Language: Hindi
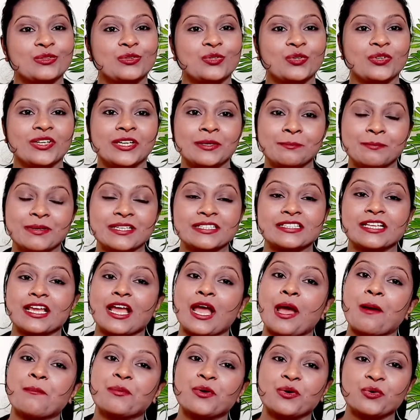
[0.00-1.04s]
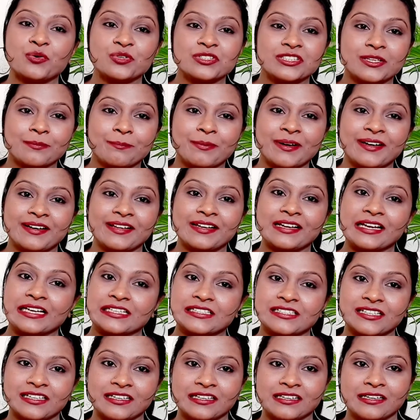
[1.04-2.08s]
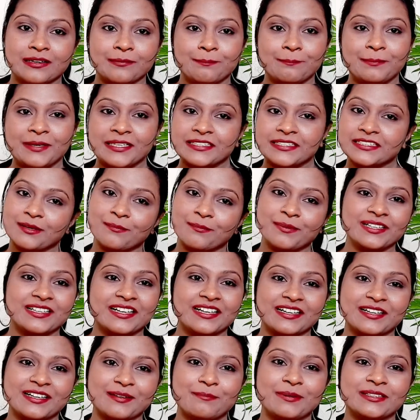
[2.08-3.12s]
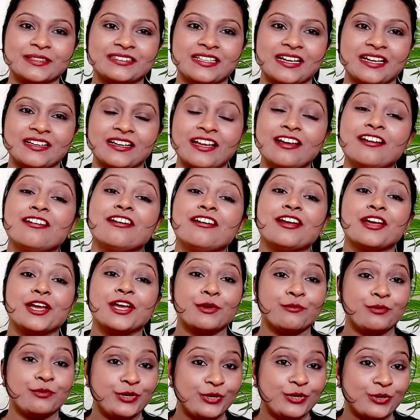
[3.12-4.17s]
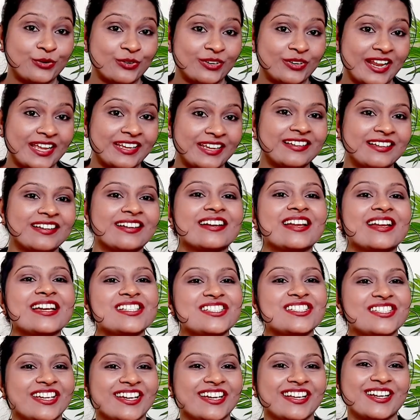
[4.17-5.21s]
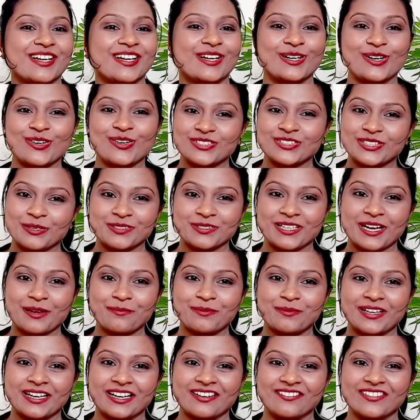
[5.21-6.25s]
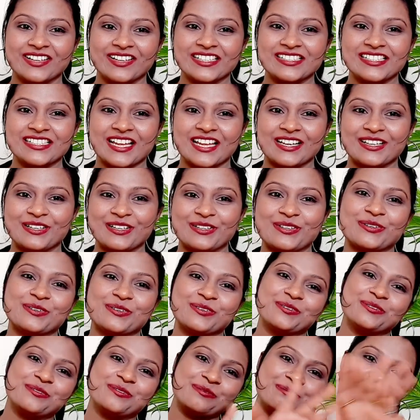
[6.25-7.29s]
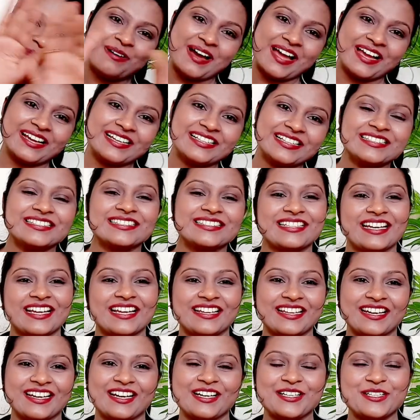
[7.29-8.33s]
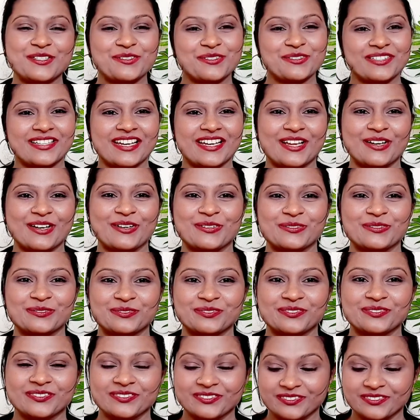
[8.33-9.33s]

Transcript: तो इनमें से आपको कौन सा पेंटिंग अच्छा लगा प्लीज़ कमेंट करके बताना वीडियो को लाइक करना शेयर करना और सब्सक्राइब करना मेरे चैनल को बाय स्टे क्रिएटिव स्टे होम